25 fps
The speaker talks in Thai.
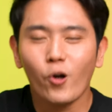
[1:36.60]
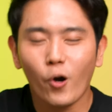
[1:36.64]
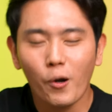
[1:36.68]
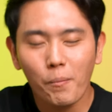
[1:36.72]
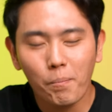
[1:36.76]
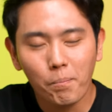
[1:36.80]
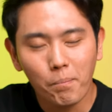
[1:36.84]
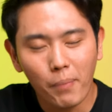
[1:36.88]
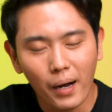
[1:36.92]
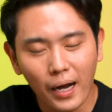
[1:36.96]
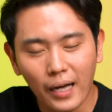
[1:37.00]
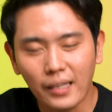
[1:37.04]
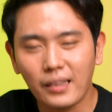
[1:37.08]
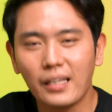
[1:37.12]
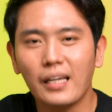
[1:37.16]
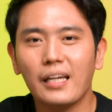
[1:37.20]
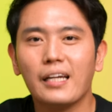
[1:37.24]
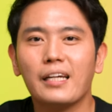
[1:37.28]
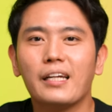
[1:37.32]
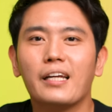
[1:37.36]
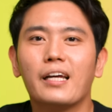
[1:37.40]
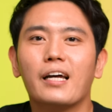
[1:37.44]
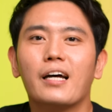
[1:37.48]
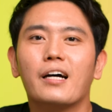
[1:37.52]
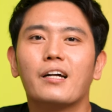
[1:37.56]
โดยปกติ
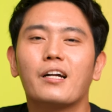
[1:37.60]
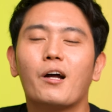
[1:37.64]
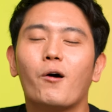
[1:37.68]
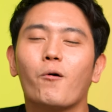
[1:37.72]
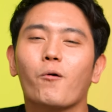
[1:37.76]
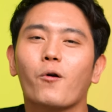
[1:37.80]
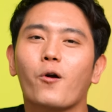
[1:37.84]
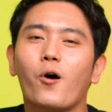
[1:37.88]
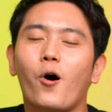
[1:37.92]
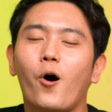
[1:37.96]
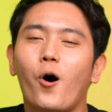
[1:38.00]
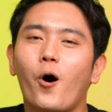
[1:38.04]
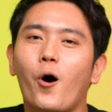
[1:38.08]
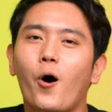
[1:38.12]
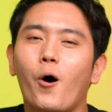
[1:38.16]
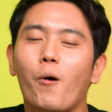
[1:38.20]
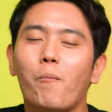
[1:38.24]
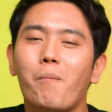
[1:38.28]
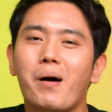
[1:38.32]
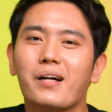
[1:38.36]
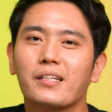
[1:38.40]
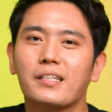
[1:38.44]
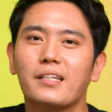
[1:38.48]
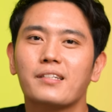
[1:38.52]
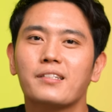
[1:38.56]
เนี่ยเราก็
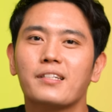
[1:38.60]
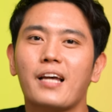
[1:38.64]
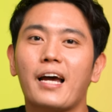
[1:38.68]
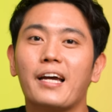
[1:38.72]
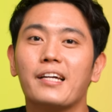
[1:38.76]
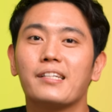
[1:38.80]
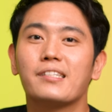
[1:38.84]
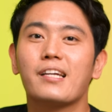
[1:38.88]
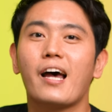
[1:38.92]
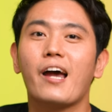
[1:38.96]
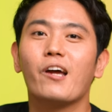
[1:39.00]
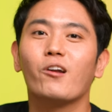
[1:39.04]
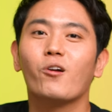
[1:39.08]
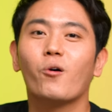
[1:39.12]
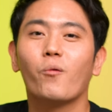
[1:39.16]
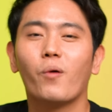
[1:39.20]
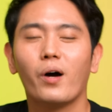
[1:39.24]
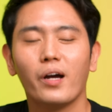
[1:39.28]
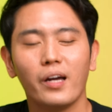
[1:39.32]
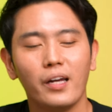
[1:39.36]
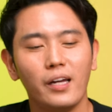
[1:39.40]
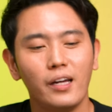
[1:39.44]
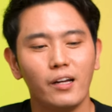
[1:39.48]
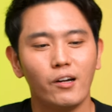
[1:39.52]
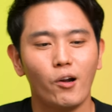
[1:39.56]
มักจะใส่ใจนะ
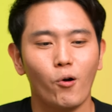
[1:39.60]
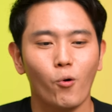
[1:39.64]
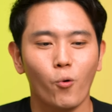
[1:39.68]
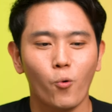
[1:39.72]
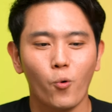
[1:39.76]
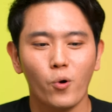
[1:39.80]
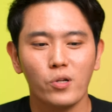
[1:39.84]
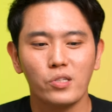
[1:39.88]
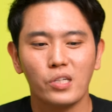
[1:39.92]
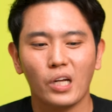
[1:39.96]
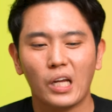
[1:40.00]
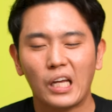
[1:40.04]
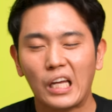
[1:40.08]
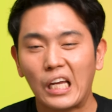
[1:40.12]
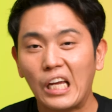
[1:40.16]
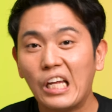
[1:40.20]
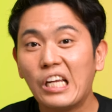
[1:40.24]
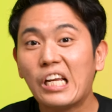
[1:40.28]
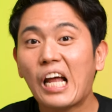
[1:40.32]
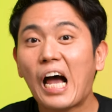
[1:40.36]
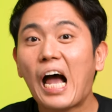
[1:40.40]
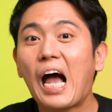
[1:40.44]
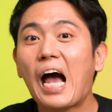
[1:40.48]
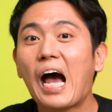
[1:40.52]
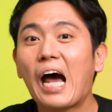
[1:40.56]
ว่าเอ้เราควรจะกิน
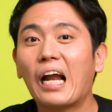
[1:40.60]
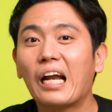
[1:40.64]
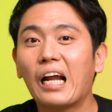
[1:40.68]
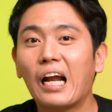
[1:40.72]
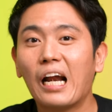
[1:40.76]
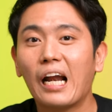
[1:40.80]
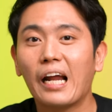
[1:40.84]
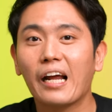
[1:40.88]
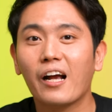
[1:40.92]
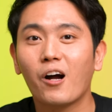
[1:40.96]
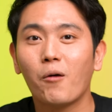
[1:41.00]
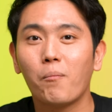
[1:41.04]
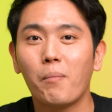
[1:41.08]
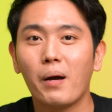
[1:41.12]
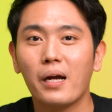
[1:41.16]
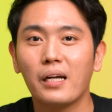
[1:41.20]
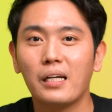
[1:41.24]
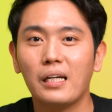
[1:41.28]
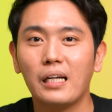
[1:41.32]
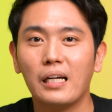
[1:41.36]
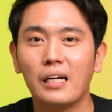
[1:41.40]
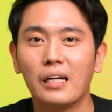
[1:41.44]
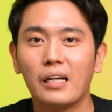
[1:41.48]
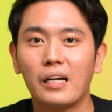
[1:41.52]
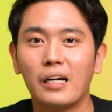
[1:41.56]
อาหารอะไรเข้าไป
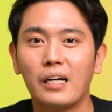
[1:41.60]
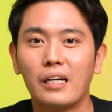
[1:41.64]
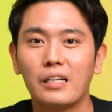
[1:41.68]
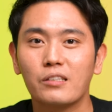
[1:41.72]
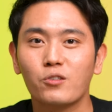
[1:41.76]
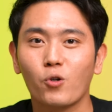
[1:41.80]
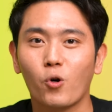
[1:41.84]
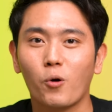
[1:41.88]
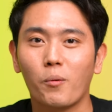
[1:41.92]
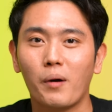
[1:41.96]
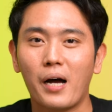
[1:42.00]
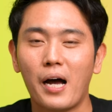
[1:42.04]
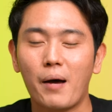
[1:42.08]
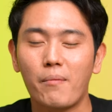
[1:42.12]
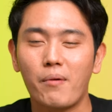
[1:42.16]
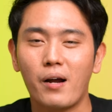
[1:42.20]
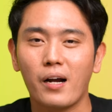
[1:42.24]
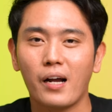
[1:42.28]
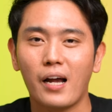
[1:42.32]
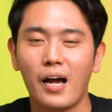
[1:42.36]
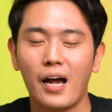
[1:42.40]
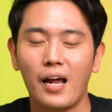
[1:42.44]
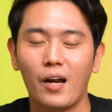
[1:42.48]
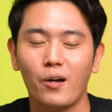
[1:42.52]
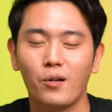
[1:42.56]
ดีนะ สุขภาพ
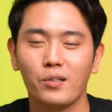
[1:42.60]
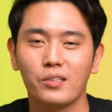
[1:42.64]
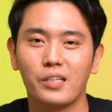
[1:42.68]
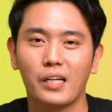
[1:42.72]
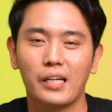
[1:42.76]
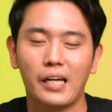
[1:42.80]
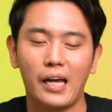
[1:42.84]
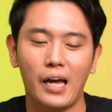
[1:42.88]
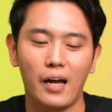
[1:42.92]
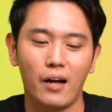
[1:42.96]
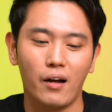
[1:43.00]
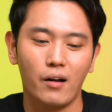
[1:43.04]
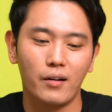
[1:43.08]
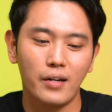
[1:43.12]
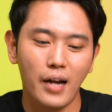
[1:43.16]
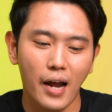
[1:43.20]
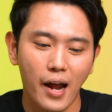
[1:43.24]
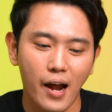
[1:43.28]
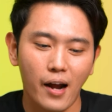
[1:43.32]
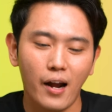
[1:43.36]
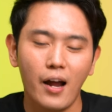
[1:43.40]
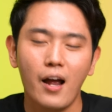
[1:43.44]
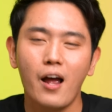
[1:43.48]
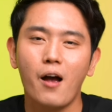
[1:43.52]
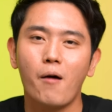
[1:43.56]
ร่างกายเราถึงจะแข็งแร
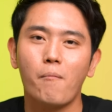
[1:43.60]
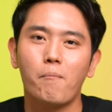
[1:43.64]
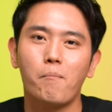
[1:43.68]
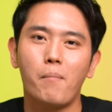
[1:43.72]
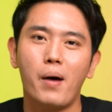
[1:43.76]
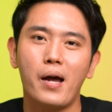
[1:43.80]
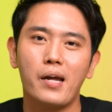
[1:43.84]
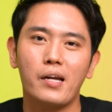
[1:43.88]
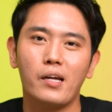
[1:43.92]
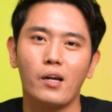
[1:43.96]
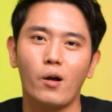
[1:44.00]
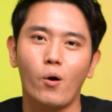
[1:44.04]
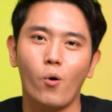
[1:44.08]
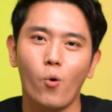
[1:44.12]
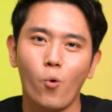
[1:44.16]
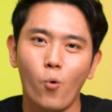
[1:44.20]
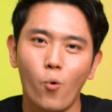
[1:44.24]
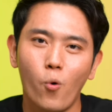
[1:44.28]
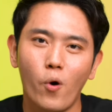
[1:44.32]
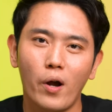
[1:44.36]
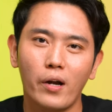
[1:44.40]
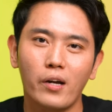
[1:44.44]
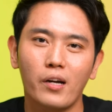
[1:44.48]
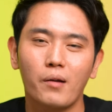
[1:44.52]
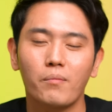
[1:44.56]
งไม่
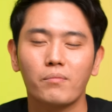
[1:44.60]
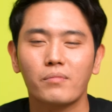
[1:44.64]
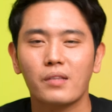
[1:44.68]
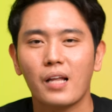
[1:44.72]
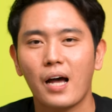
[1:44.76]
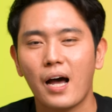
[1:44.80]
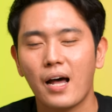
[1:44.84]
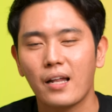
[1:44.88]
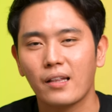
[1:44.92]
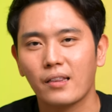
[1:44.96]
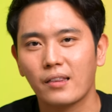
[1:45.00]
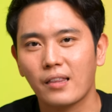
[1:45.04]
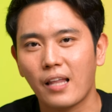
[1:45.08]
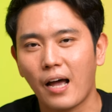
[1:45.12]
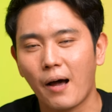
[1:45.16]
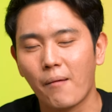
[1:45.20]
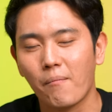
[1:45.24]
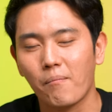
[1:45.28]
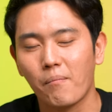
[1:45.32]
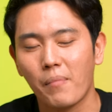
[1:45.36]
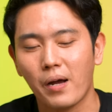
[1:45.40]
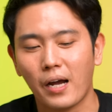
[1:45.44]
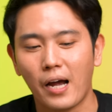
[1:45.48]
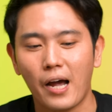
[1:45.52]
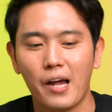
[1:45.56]
อ้วน น้ำตาล
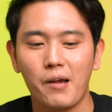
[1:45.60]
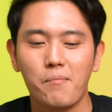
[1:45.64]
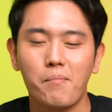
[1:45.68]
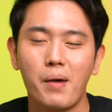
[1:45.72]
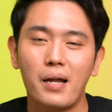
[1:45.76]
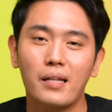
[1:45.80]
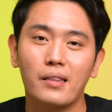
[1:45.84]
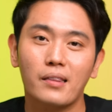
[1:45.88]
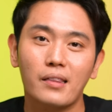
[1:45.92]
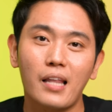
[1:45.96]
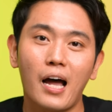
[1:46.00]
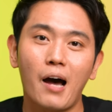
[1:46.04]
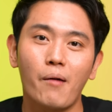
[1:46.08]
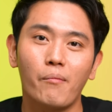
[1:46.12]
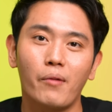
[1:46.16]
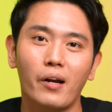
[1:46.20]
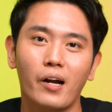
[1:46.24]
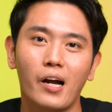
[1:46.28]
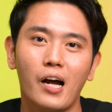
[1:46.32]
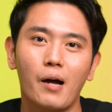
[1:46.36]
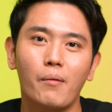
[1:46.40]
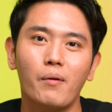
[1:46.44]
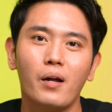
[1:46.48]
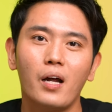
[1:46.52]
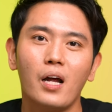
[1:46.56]
ต่ำไม่ไขมันต่ำ
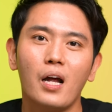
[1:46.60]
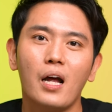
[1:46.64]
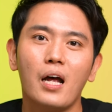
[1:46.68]
นะครับ